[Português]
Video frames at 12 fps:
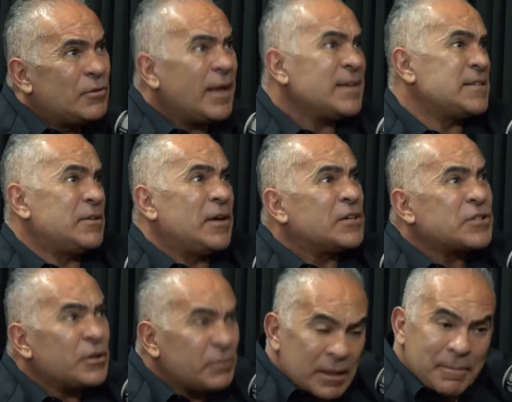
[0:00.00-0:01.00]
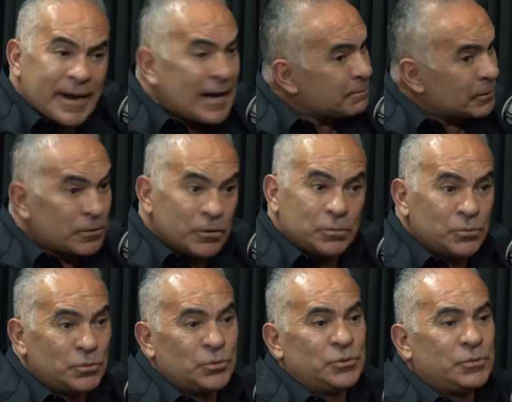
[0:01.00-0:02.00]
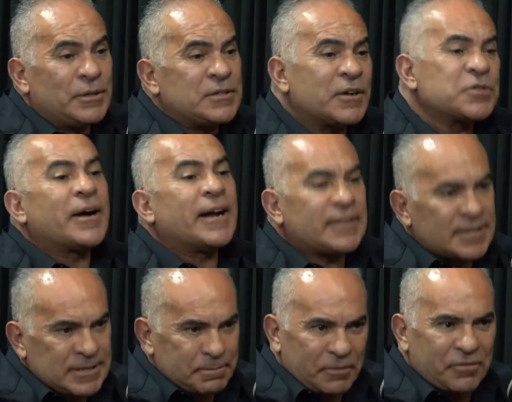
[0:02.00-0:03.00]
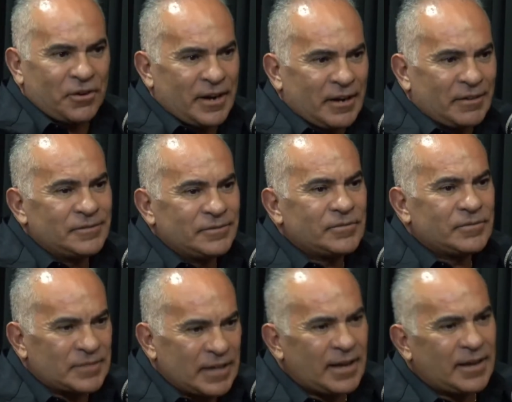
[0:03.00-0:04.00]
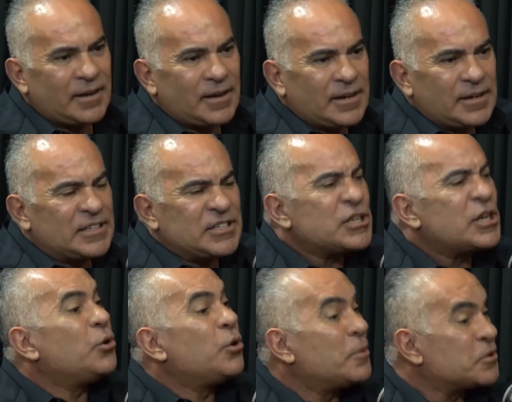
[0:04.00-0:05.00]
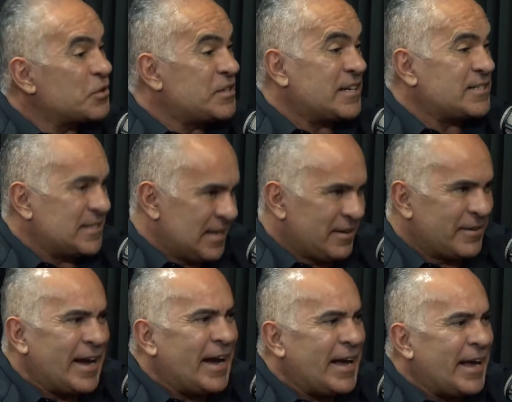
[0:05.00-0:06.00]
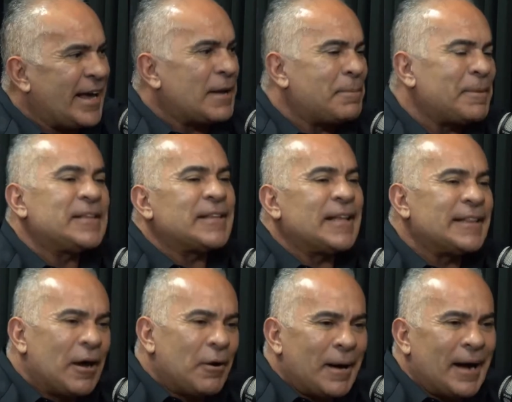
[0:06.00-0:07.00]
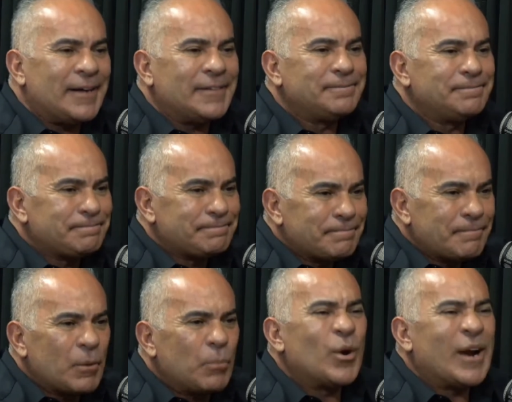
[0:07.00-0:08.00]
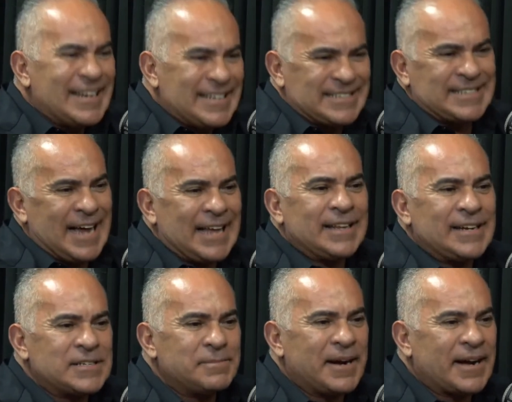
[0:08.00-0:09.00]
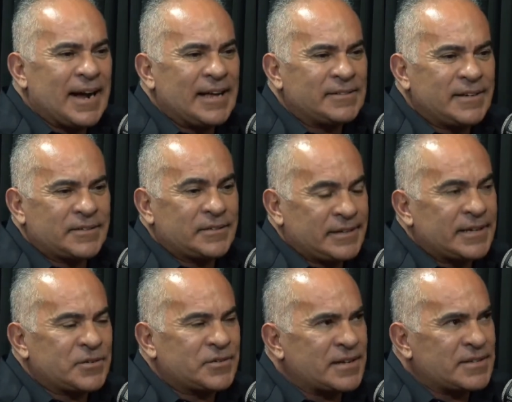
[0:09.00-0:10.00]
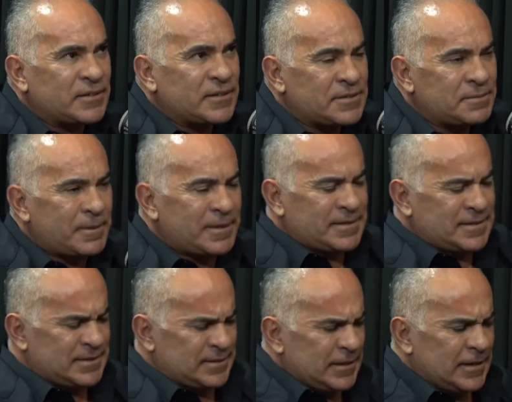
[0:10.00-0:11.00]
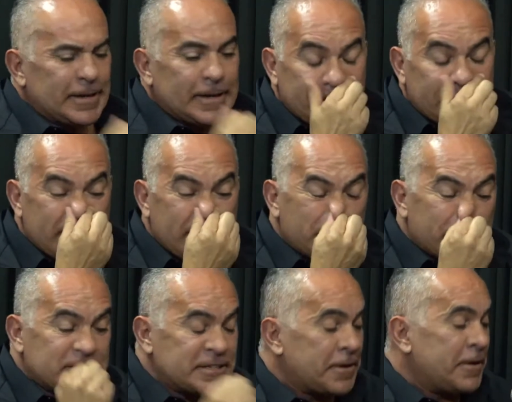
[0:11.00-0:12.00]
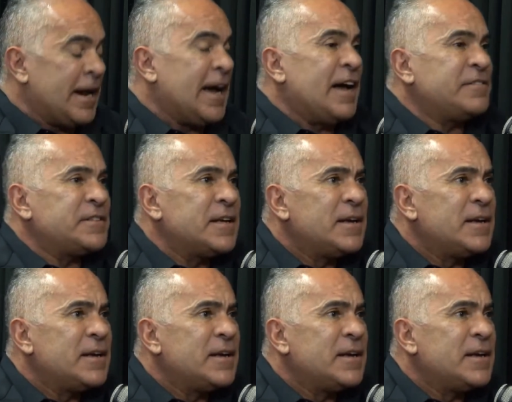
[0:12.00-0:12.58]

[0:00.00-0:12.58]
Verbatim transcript: é assim, eu acho que tem mercado para todo mundo, Sim. mas eu acho que o cara tem que ser profissional. Sim. Né? A gente criou uma associação, né, a ERA, para tentar dar uma moralizada nesse mercado, né, que é a Associação das Empresas Revendedoras de Aeronaves.